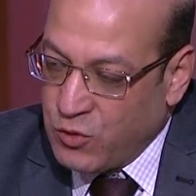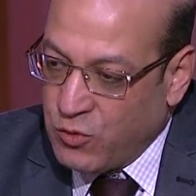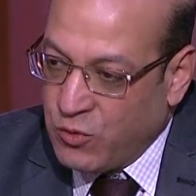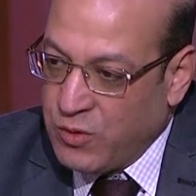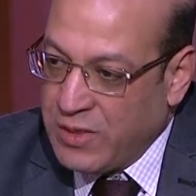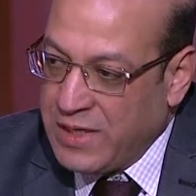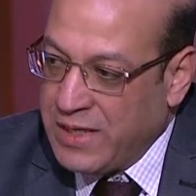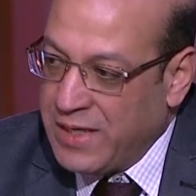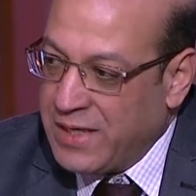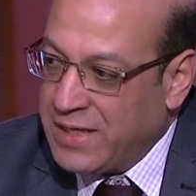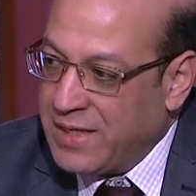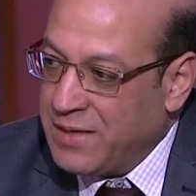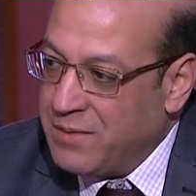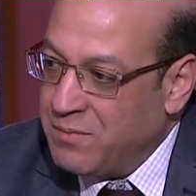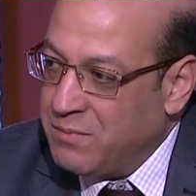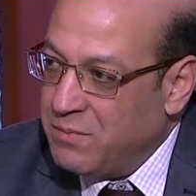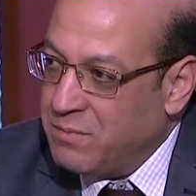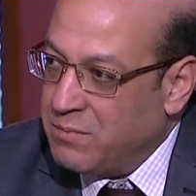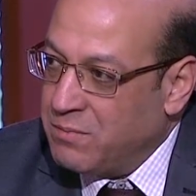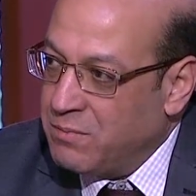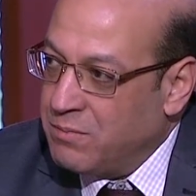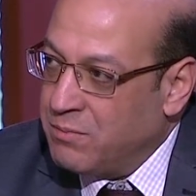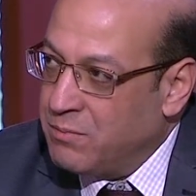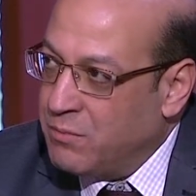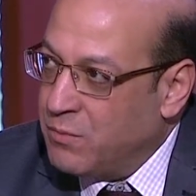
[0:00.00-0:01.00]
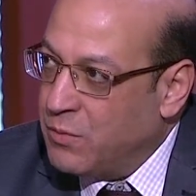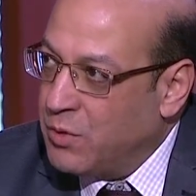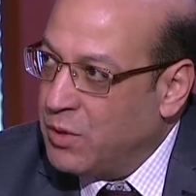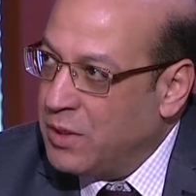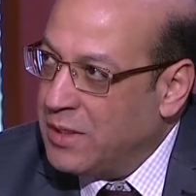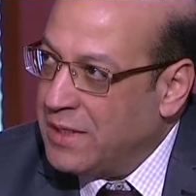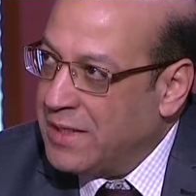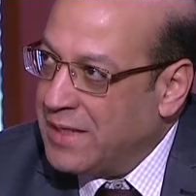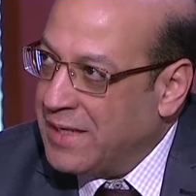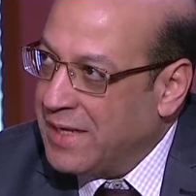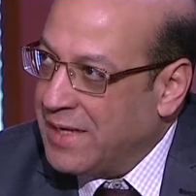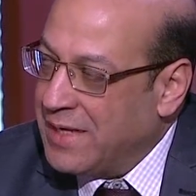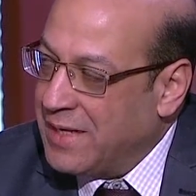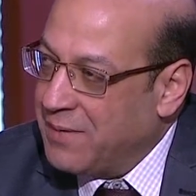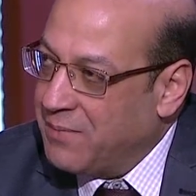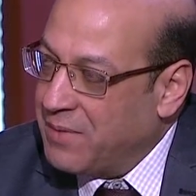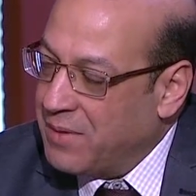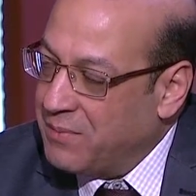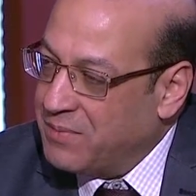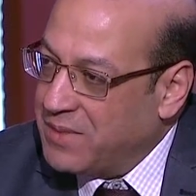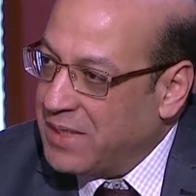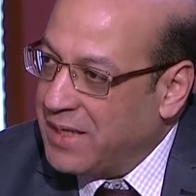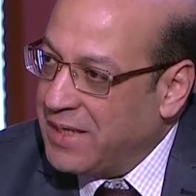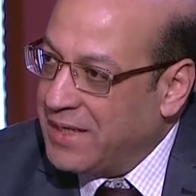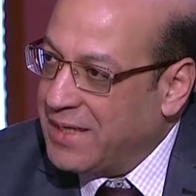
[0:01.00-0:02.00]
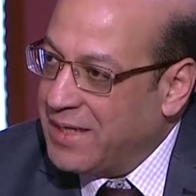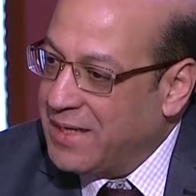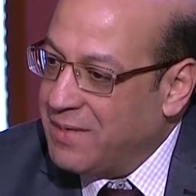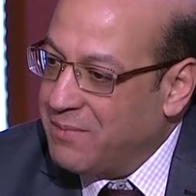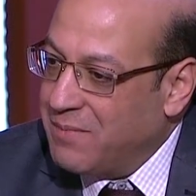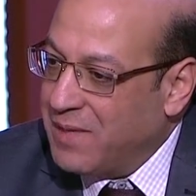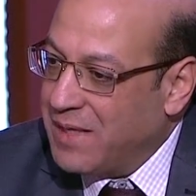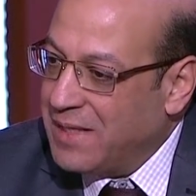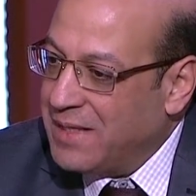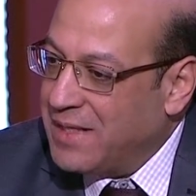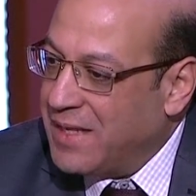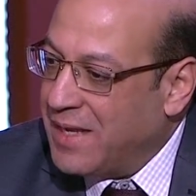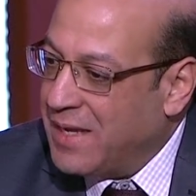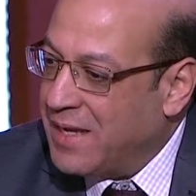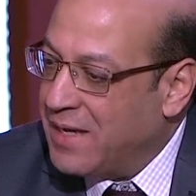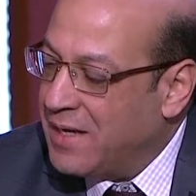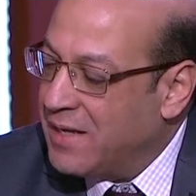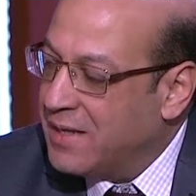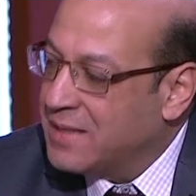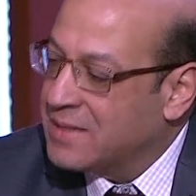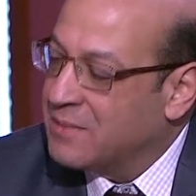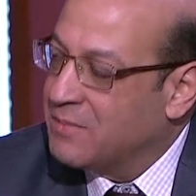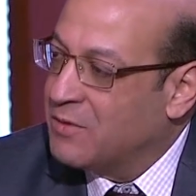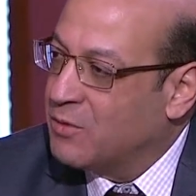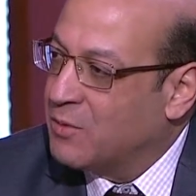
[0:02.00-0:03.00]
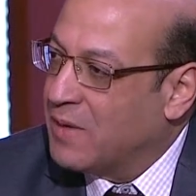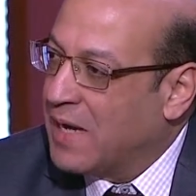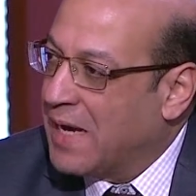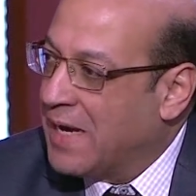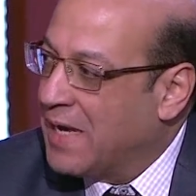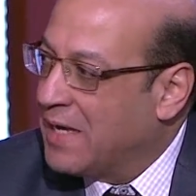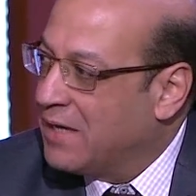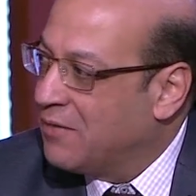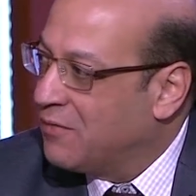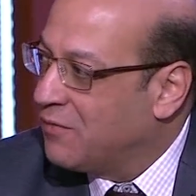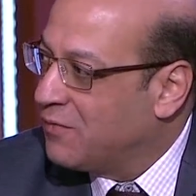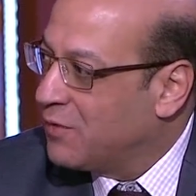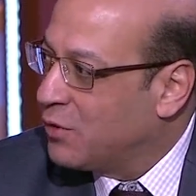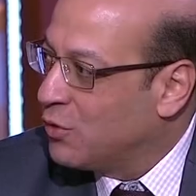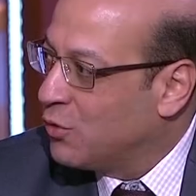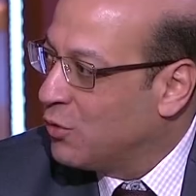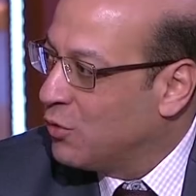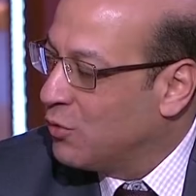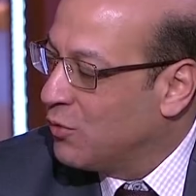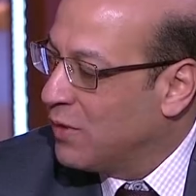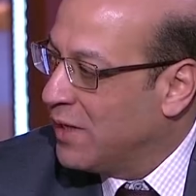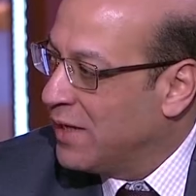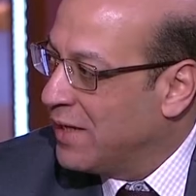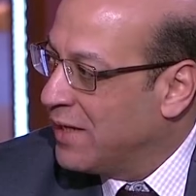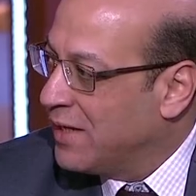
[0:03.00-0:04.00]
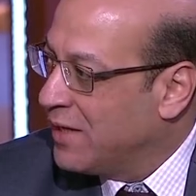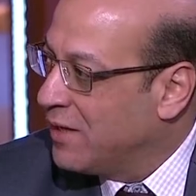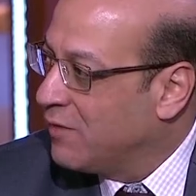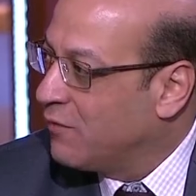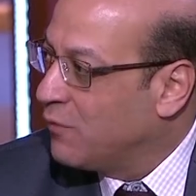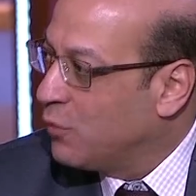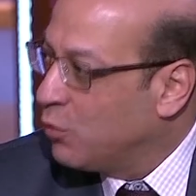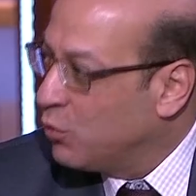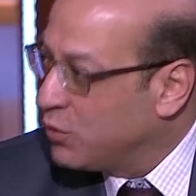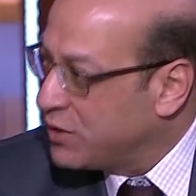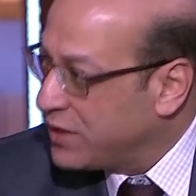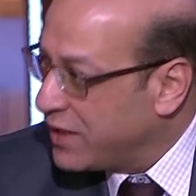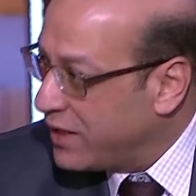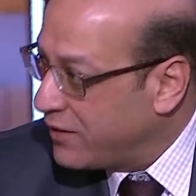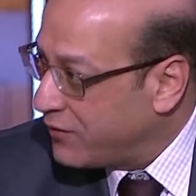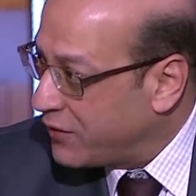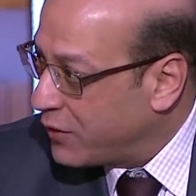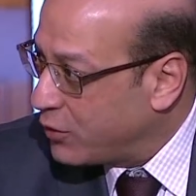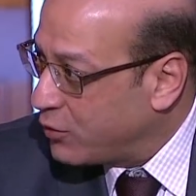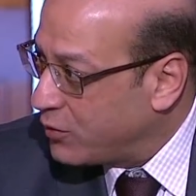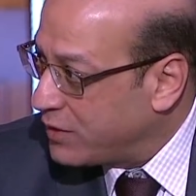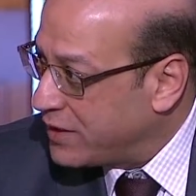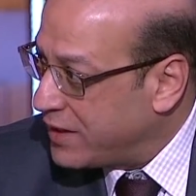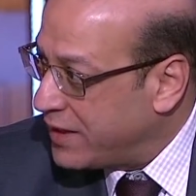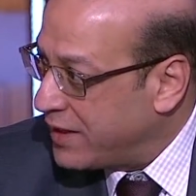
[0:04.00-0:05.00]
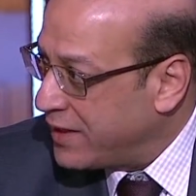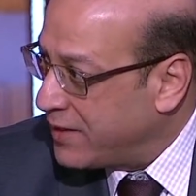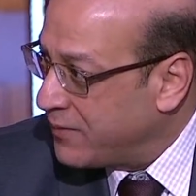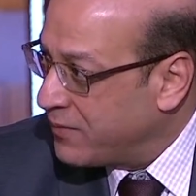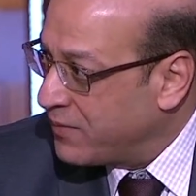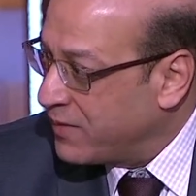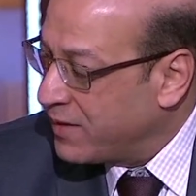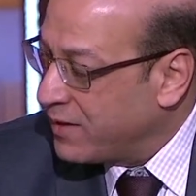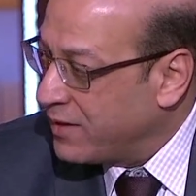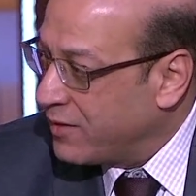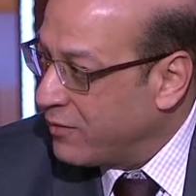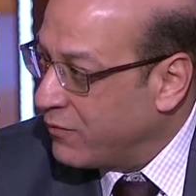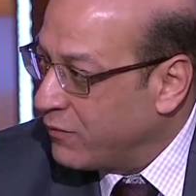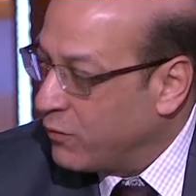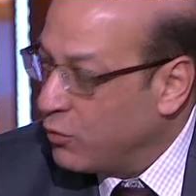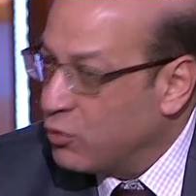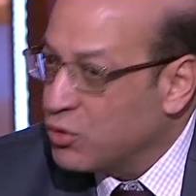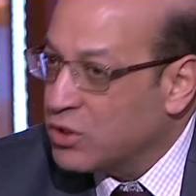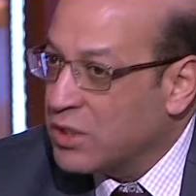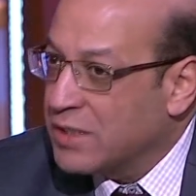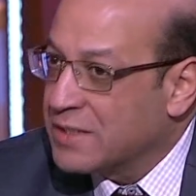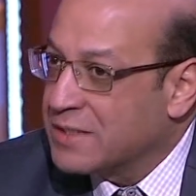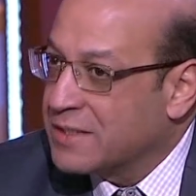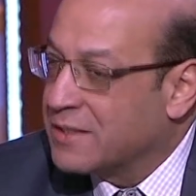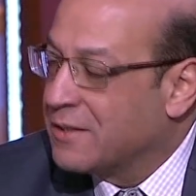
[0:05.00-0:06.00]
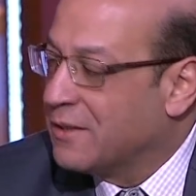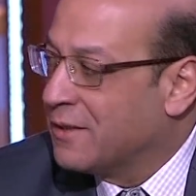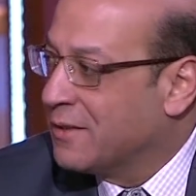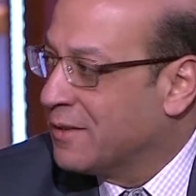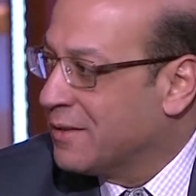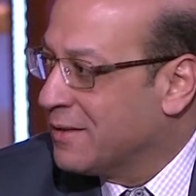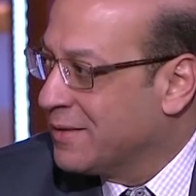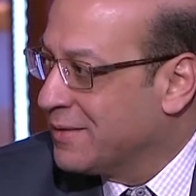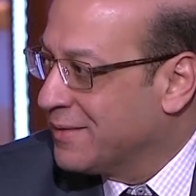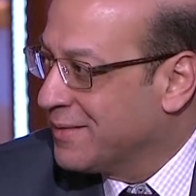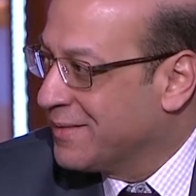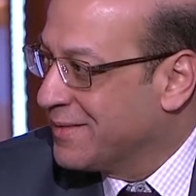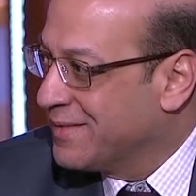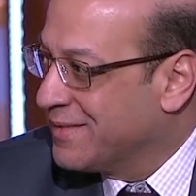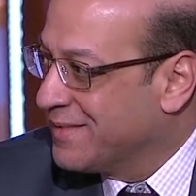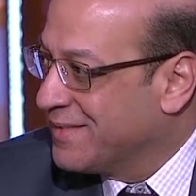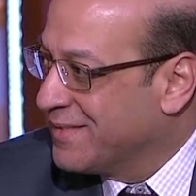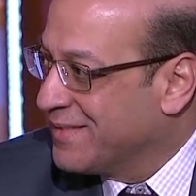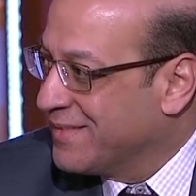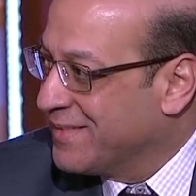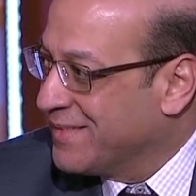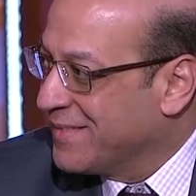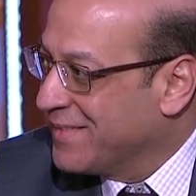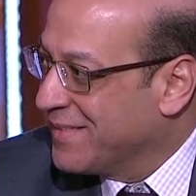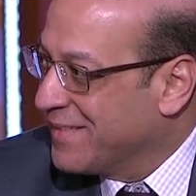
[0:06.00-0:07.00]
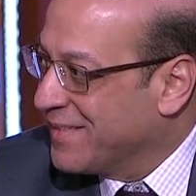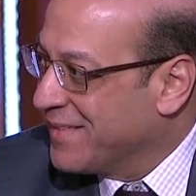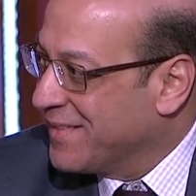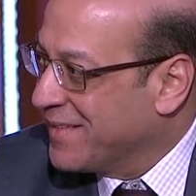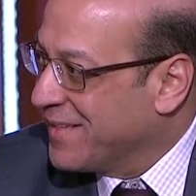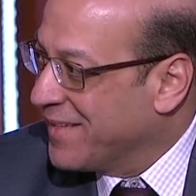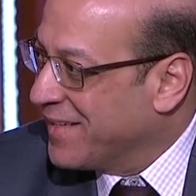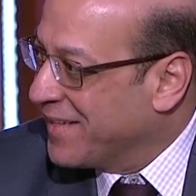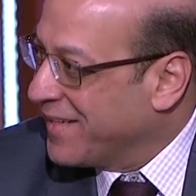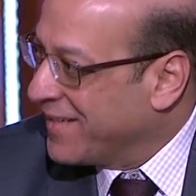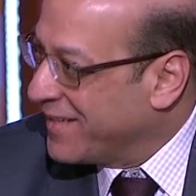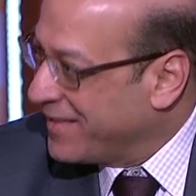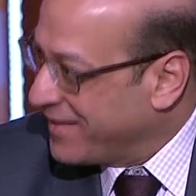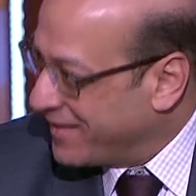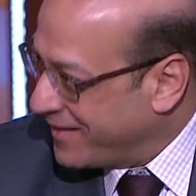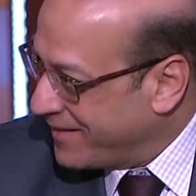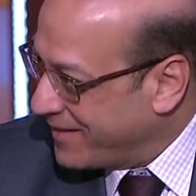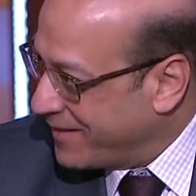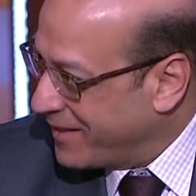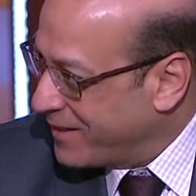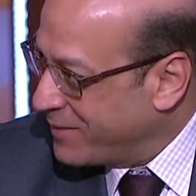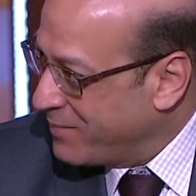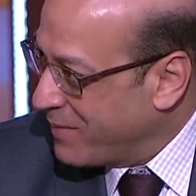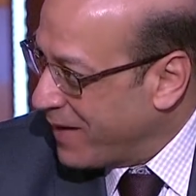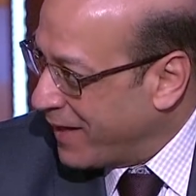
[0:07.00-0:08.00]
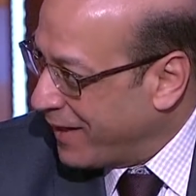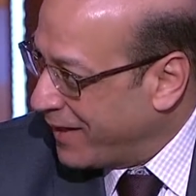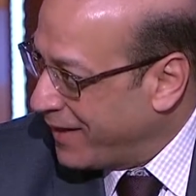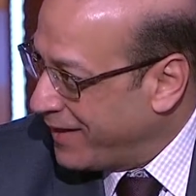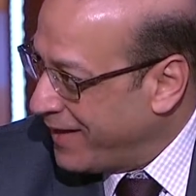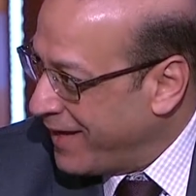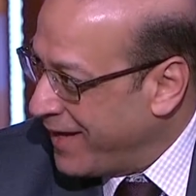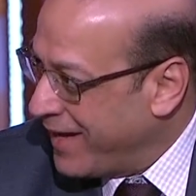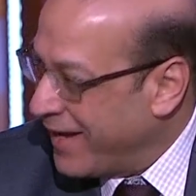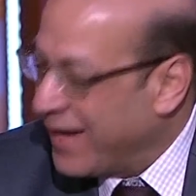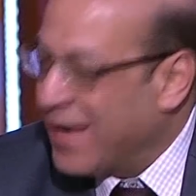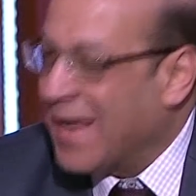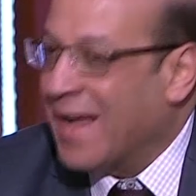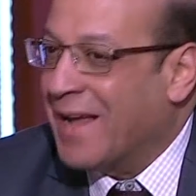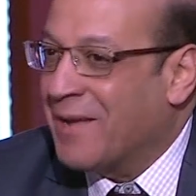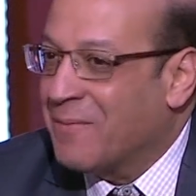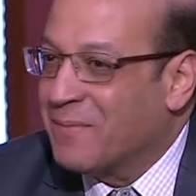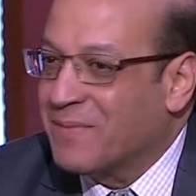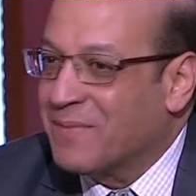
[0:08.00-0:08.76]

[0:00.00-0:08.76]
ولكن ملك اللي بيمتلك المال ده لازم يبقى عارف ان هو الفلوس اللي في ايده دي فلوس خسرانه تسمع كده لا